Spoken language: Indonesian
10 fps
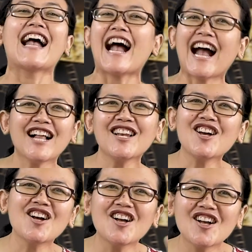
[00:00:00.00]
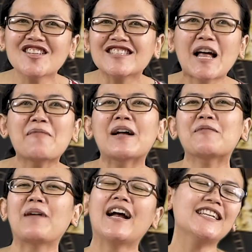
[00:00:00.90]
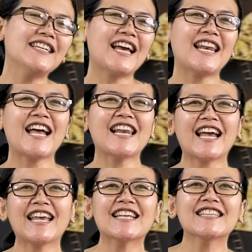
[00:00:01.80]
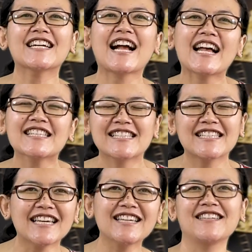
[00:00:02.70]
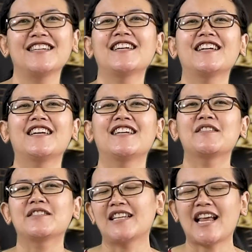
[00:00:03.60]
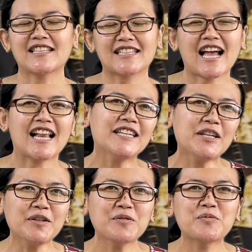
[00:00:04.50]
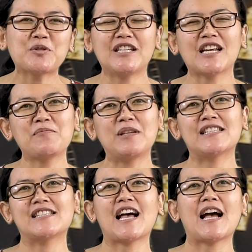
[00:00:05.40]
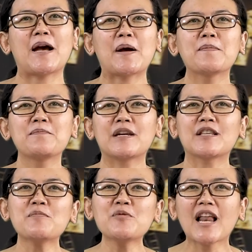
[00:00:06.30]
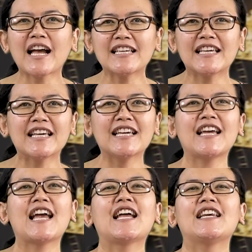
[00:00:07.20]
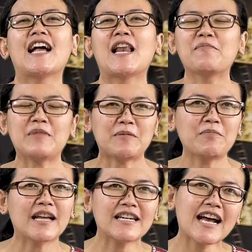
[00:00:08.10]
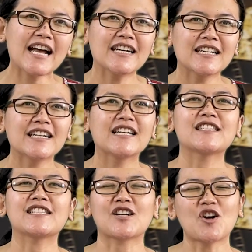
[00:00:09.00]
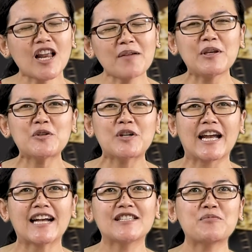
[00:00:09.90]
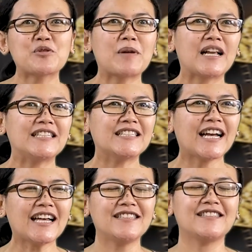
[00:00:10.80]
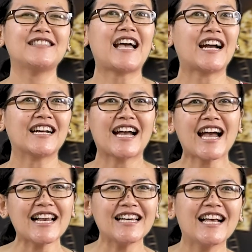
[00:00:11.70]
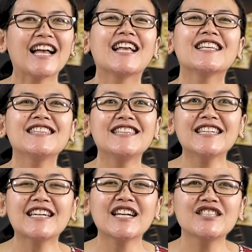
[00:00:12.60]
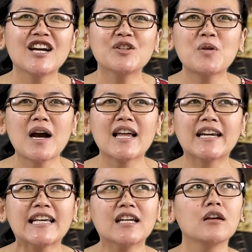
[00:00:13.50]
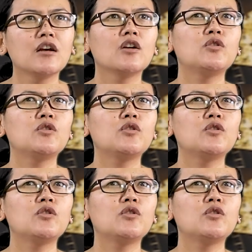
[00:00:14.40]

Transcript: Halo, selamat pagi anak-anak yang terkasih. Senang sekali Budina bisa bertemu lagi dalam ibadah Sekolah Minggu GKJ Purbalingga tanggal 3 Januari